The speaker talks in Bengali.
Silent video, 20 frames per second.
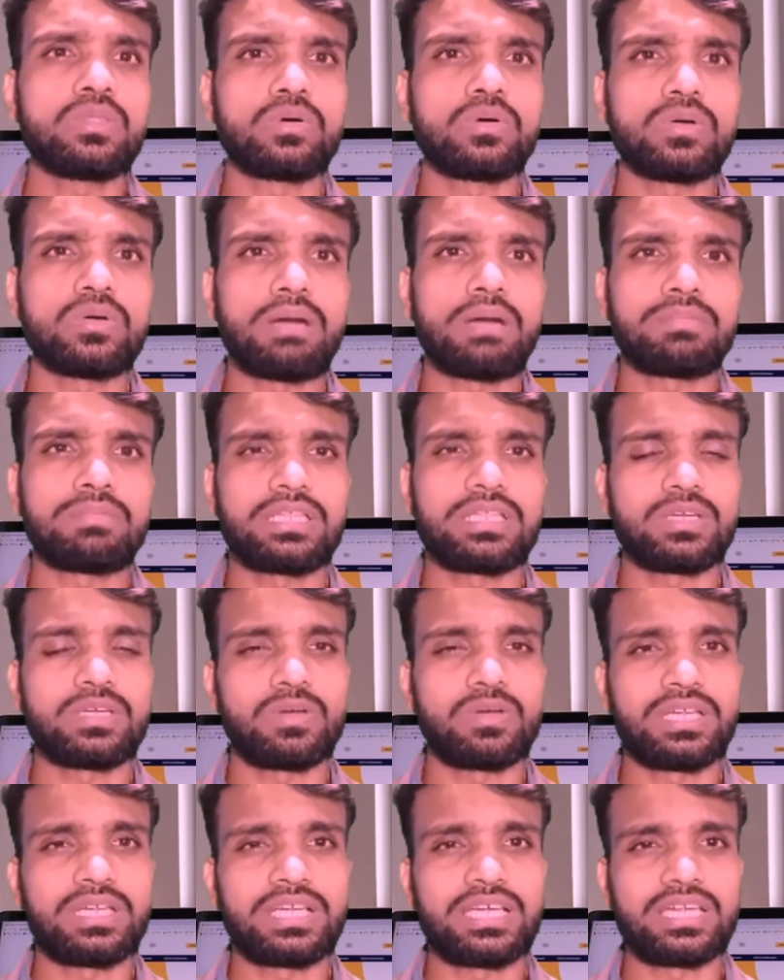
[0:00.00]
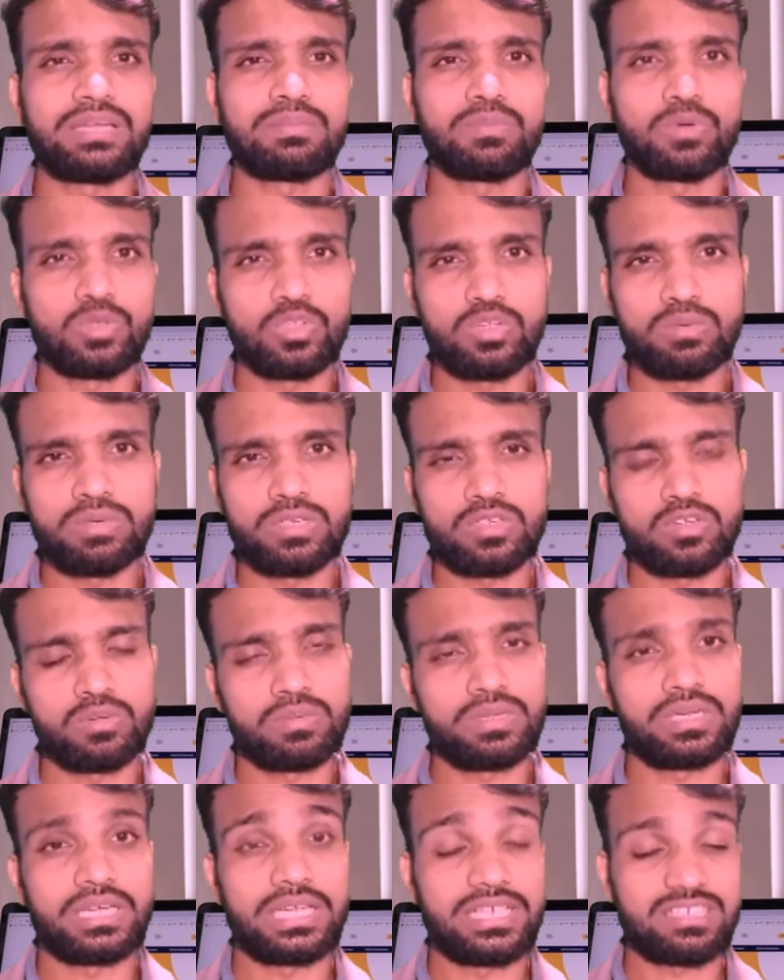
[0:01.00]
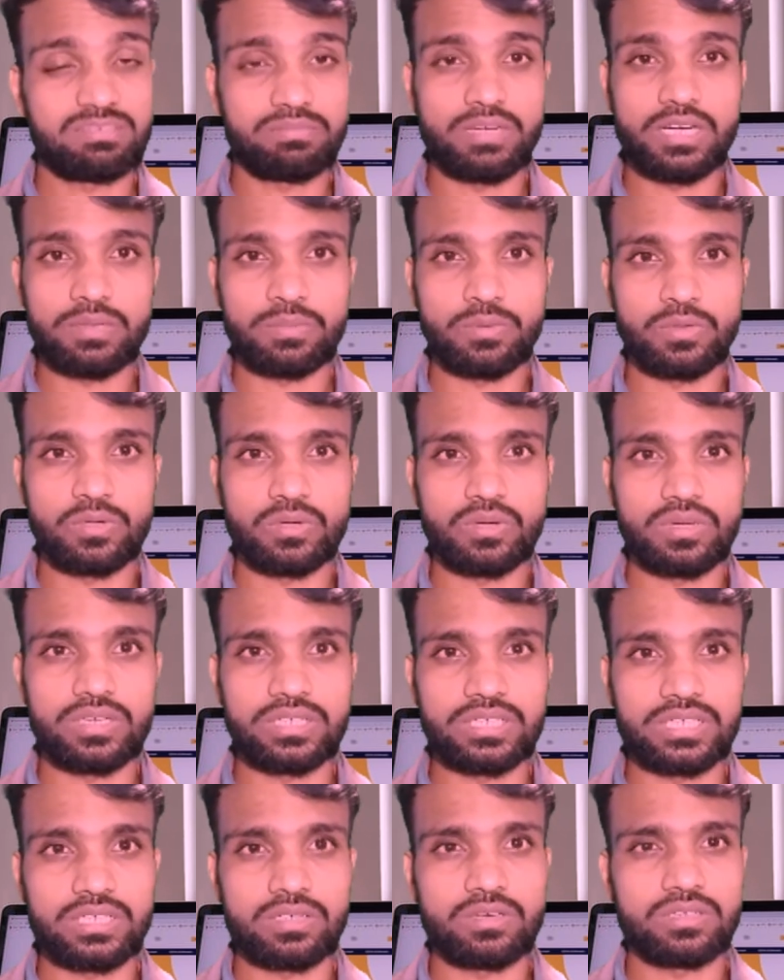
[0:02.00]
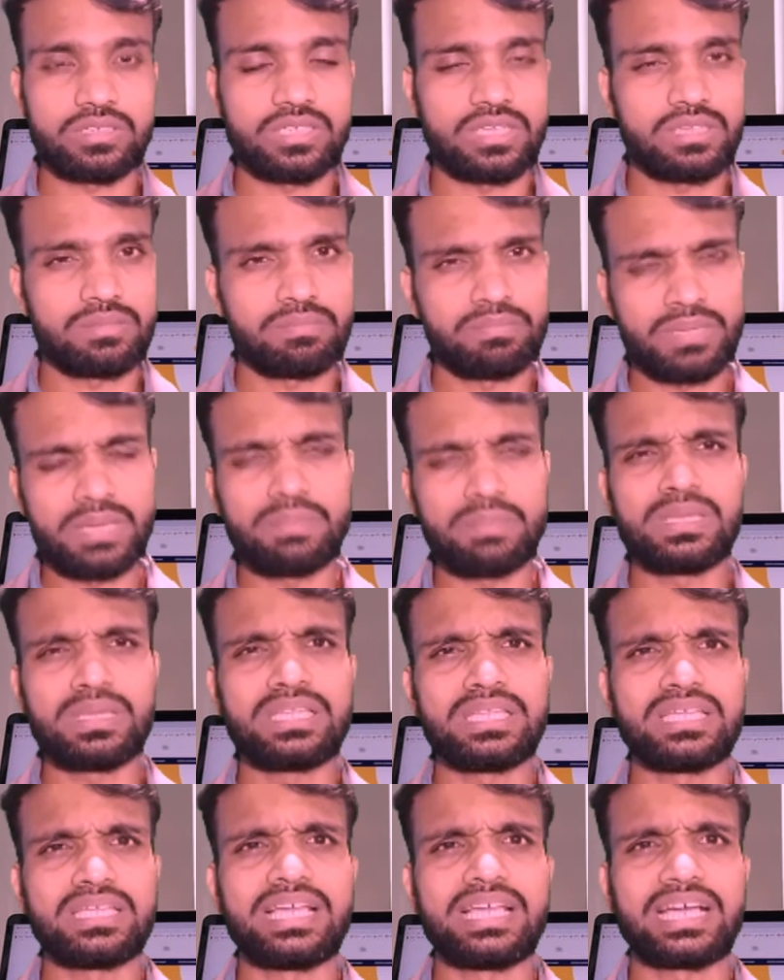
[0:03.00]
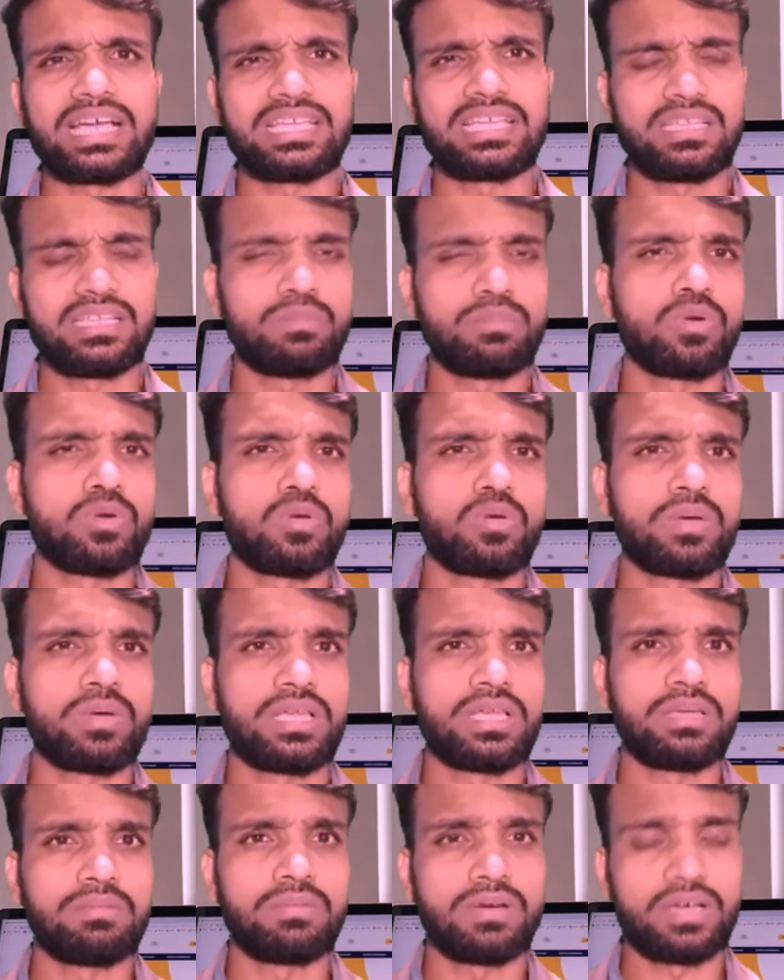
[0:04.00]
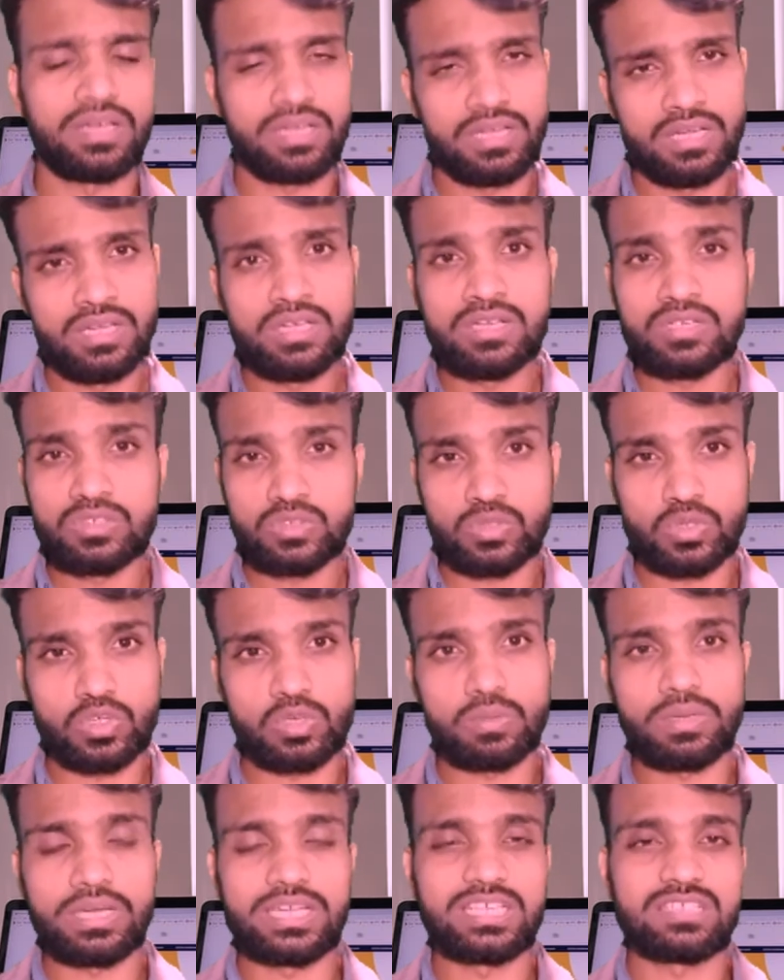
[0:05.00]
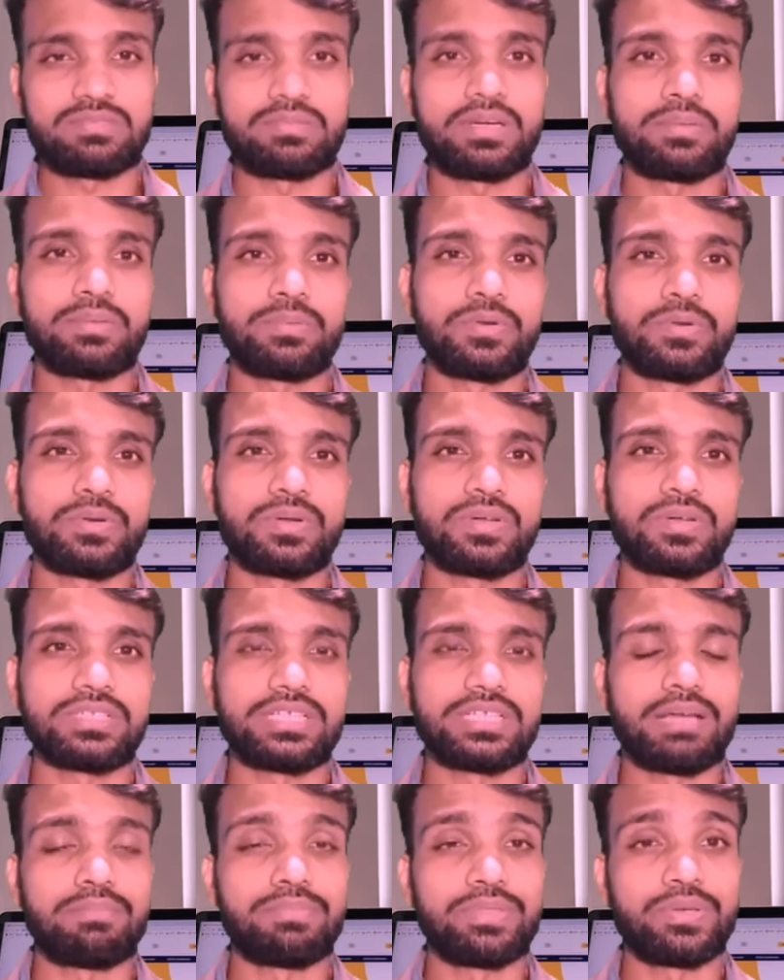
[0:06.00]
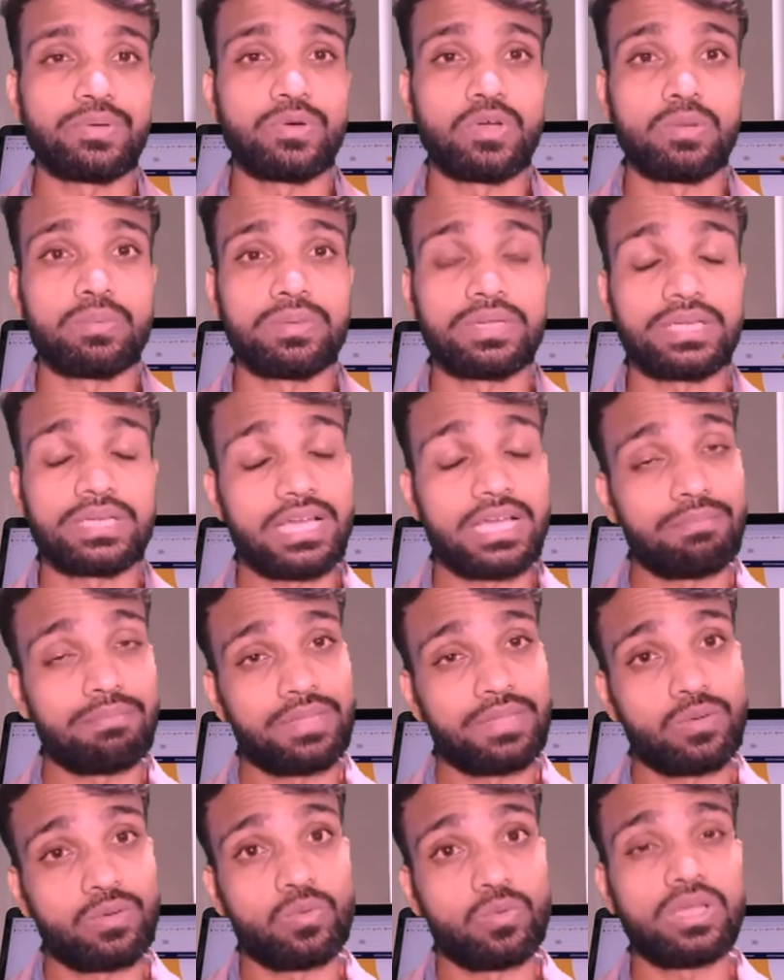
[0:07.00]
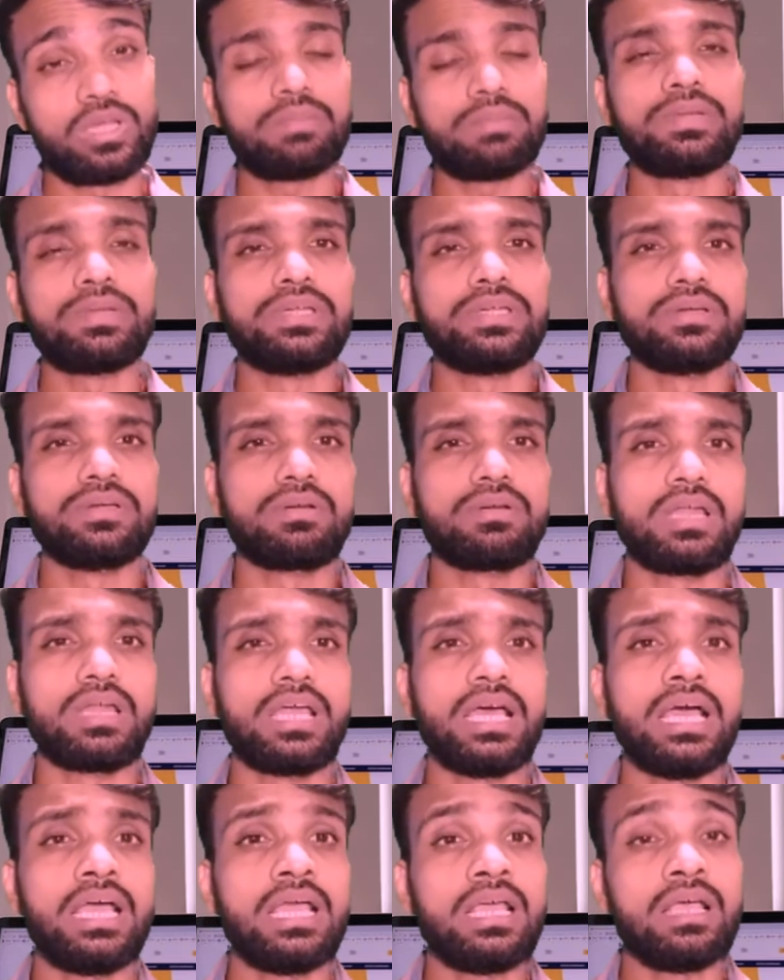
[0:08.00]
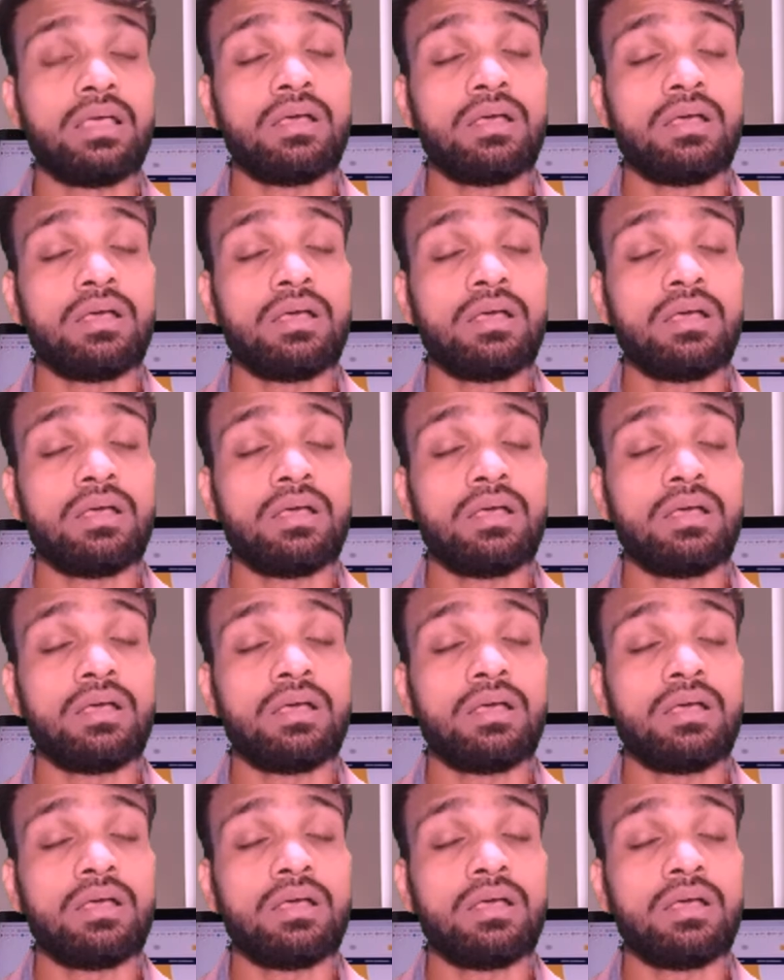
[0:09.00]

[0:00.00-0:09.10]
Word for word: তো আপনাদের অনেকেরই বন্ধু বান্ধবের স্মার্টফোন রয়েছে অর্থাৎ ফ্যামিলিতে দেখা যায় যে বড় ভাই বা ছোট ভাইয়ের স্মার্টফোন রয়েছে আপনি করবেন কি আপনার ওই ভিডিওগুলো